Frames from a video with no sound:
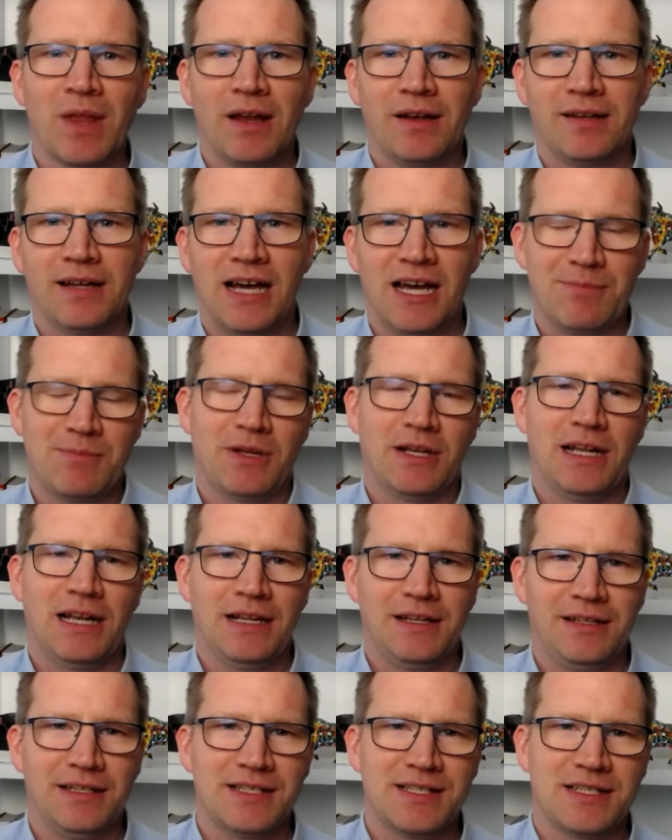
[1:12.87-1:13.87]
Da hat man
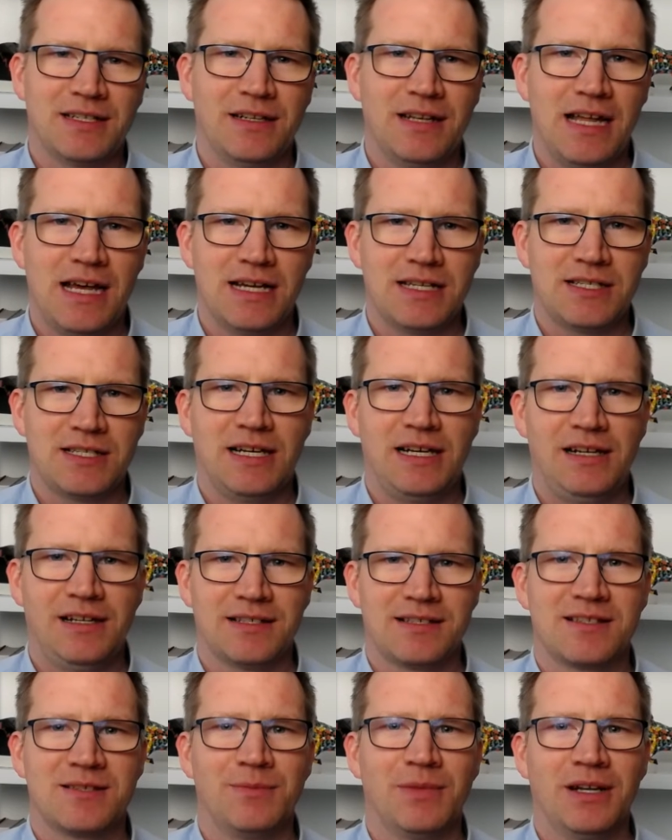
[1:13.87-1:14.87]
allerdings den Nachteil,
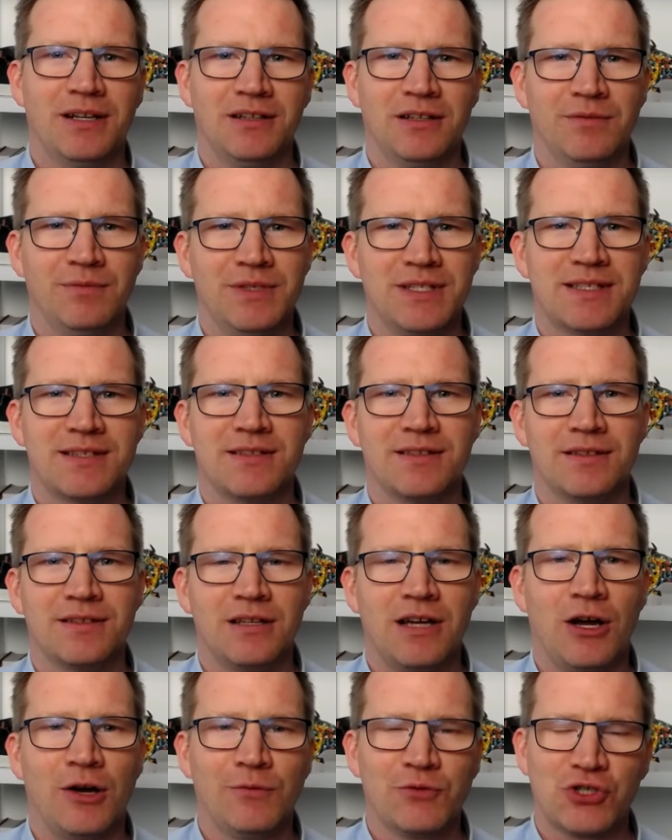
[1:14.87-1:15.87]
dass es immer einen gewissen
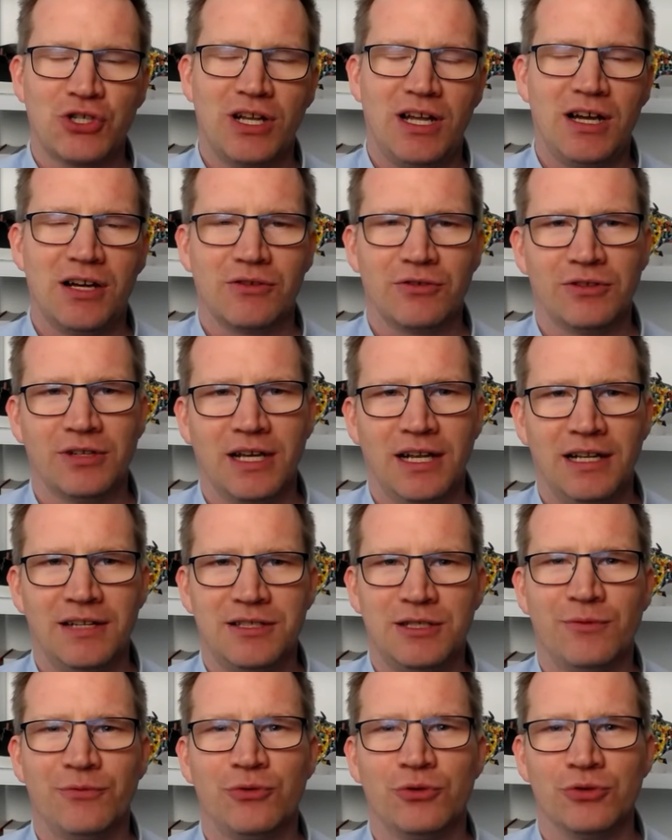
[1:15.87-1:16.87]
Aufschlag und
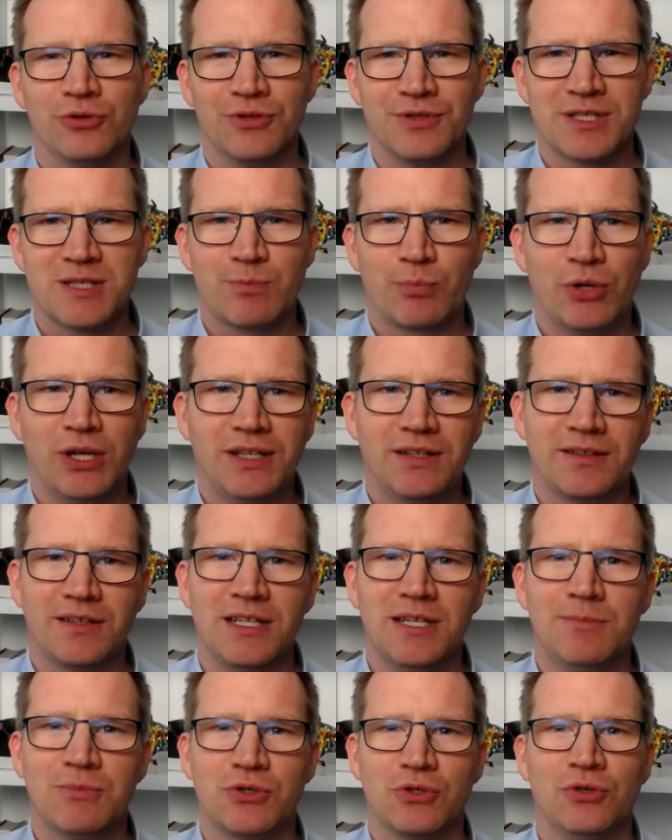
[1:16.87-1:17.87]
relativ hohen Spread
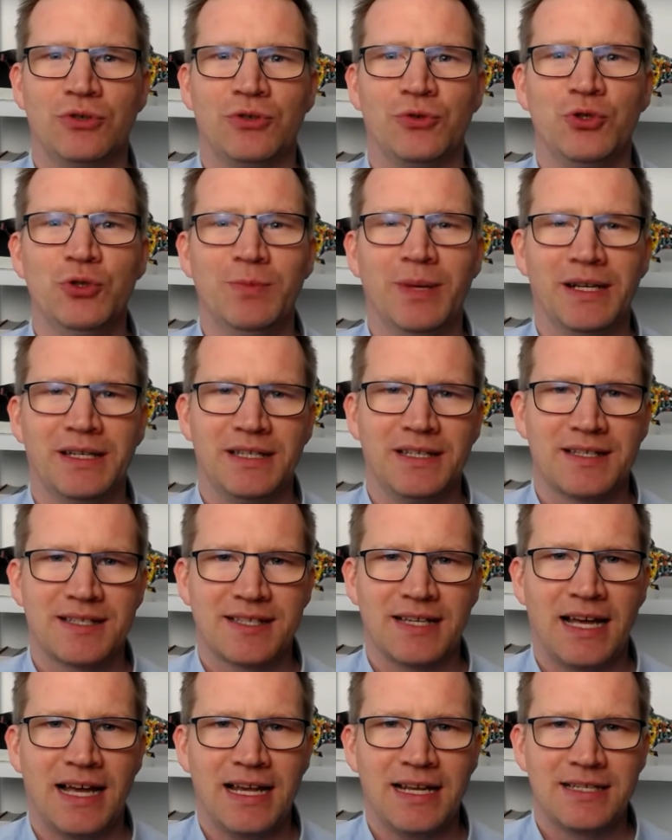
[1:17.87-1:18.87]
gibt und über die
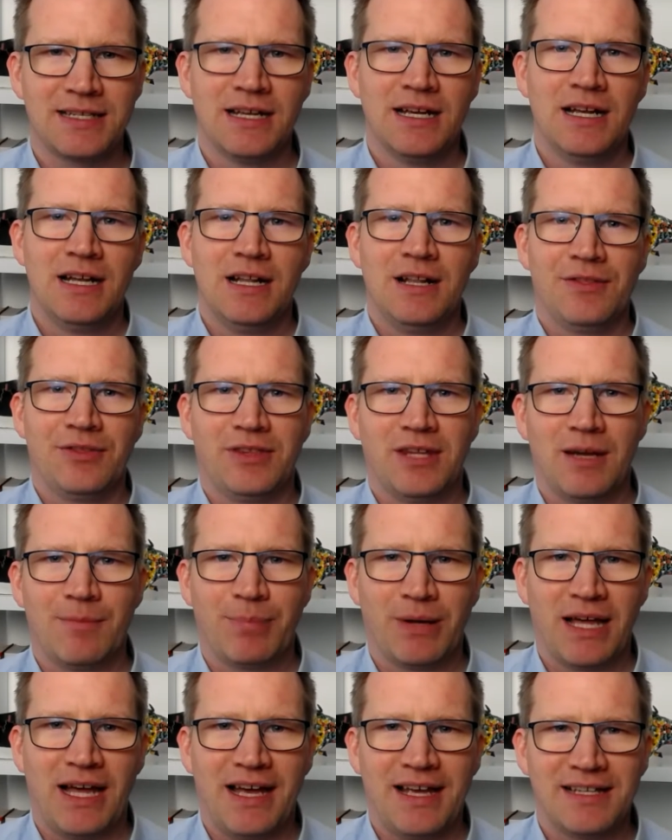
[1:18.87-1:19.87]
Zeit der
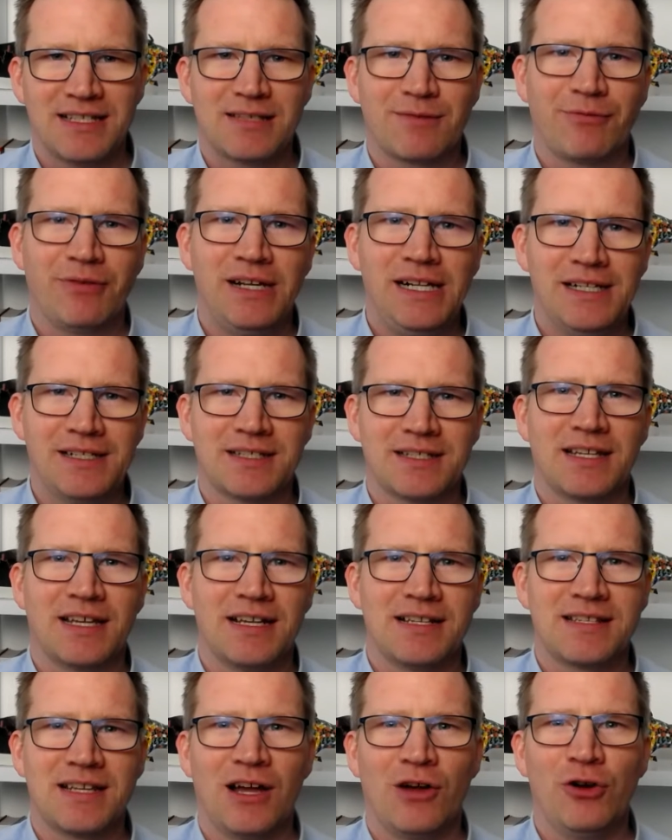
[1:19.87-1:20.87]
Preis fällt. Das
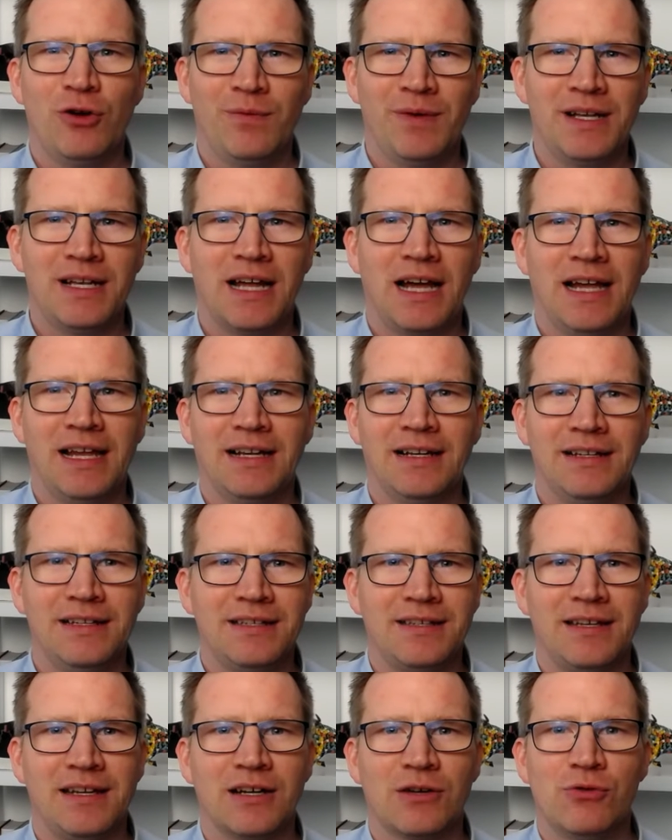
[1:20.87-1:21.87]
heißt, auch wenn
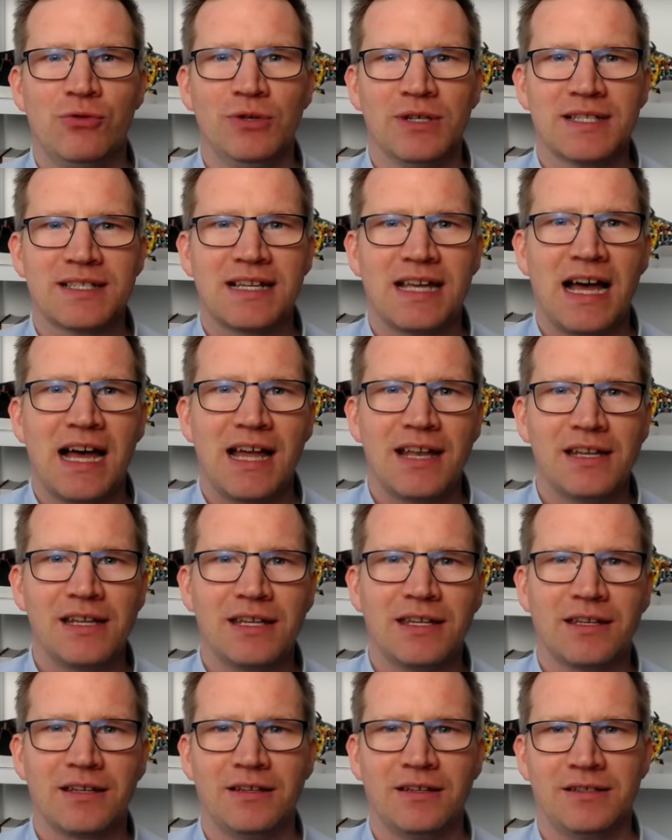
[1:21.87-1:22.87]
eigentlich der Kurs gar
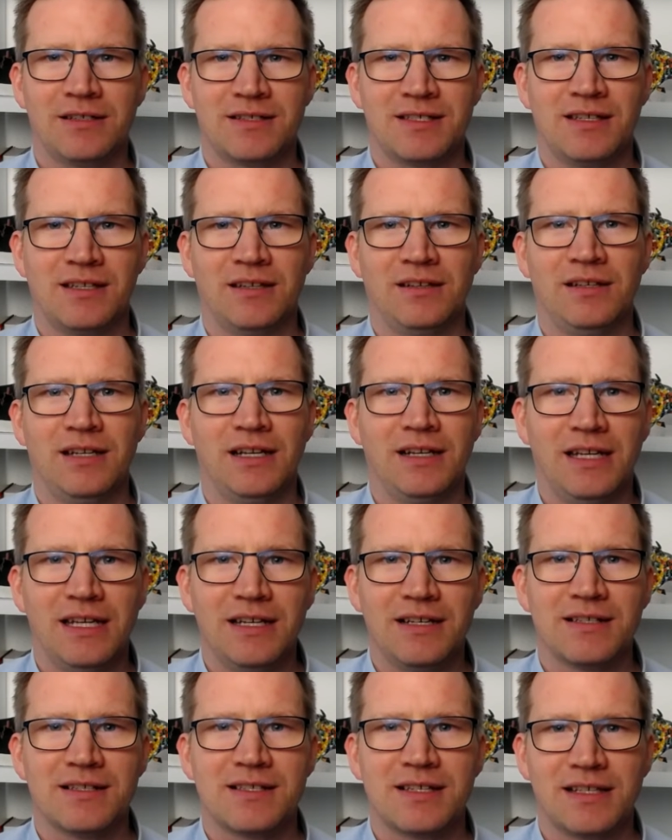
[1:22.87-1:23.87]
nicht äh, sich in die
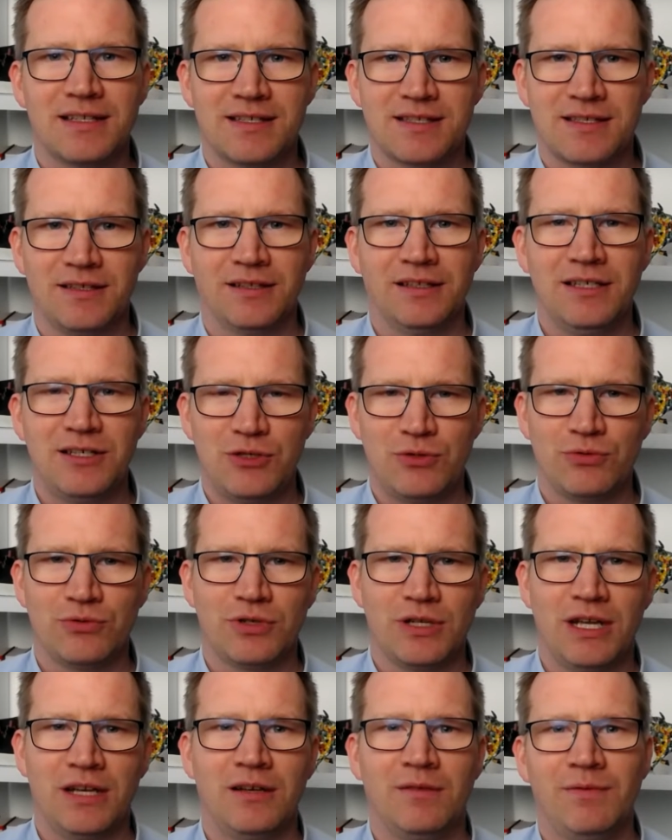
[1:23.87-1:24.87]
entgegengesetzte Richtung
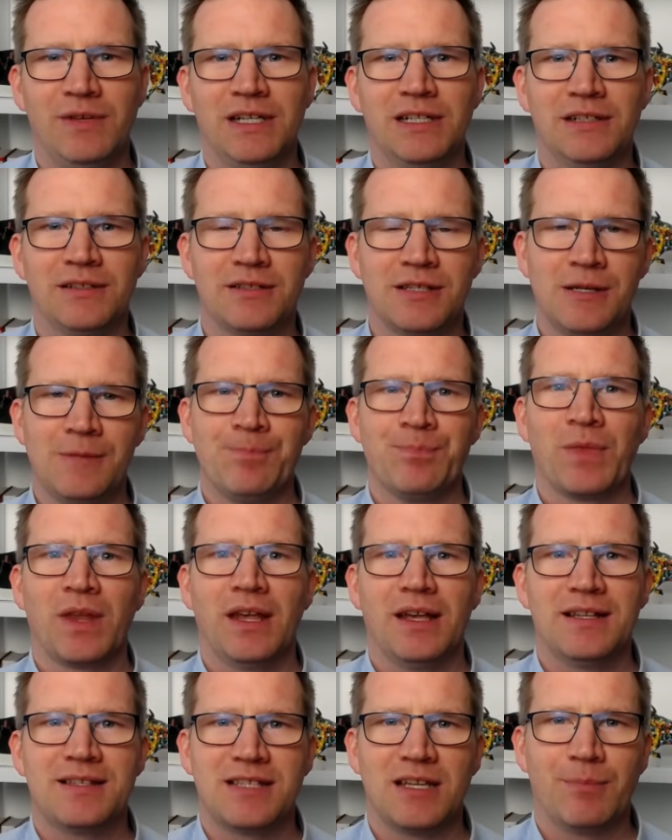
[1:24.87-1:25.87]
entwickelt,
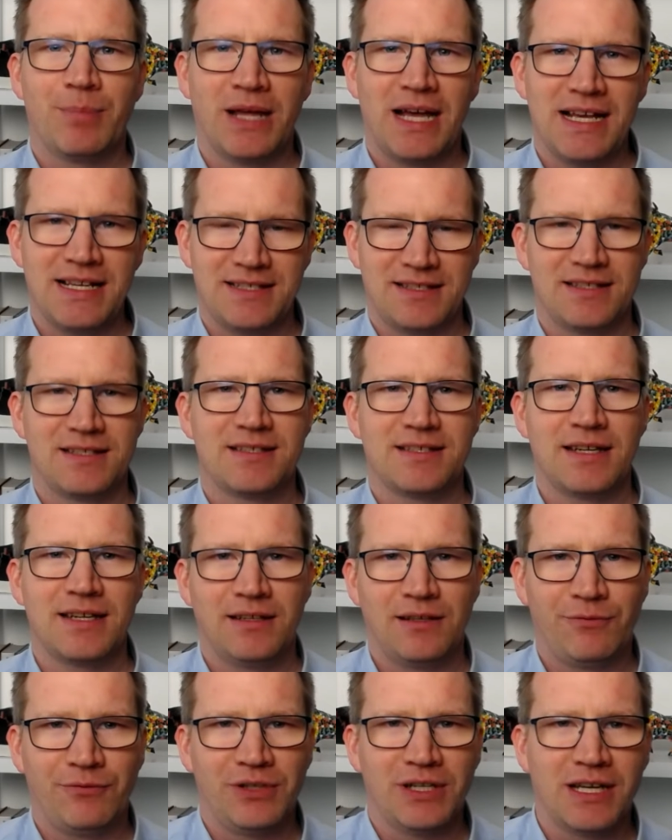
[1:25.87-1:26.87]
ist der Preis des
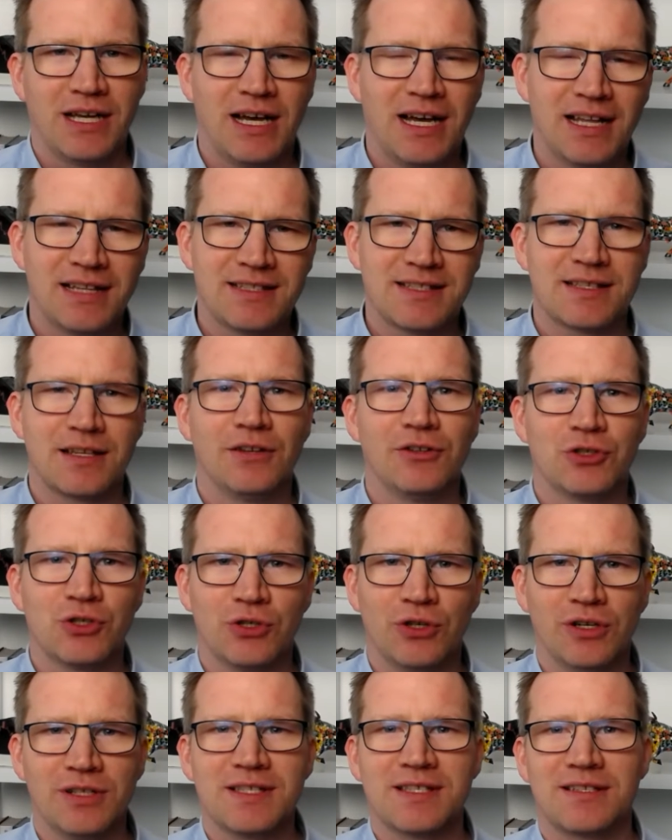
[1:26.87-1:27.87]
Zertifikats
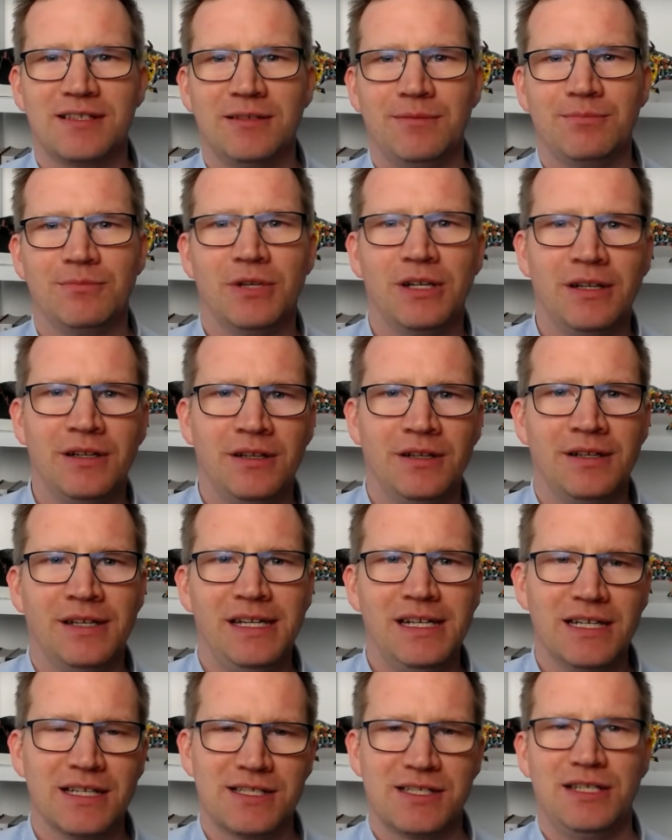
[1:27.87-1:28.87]
trotzdem äh,
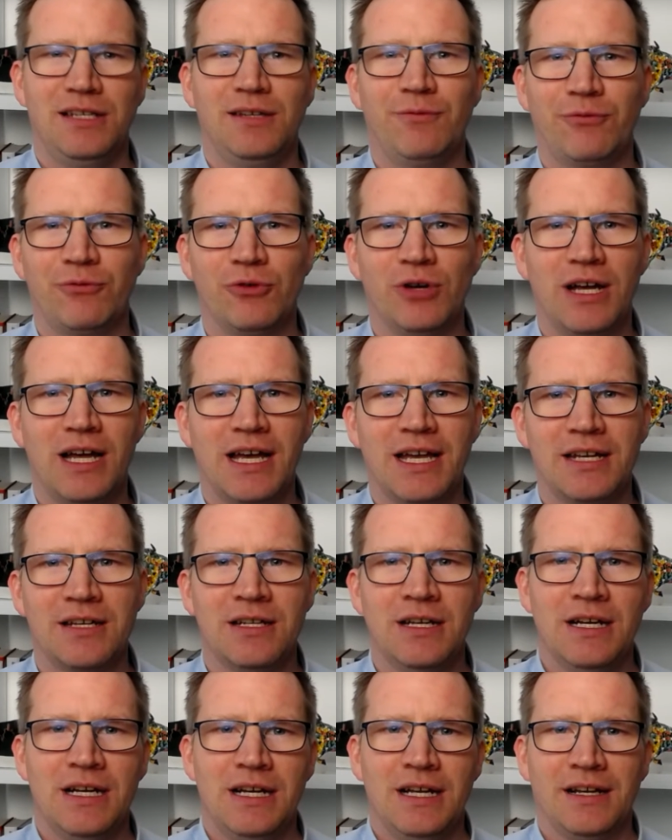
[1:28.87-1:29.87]
negativ für einen.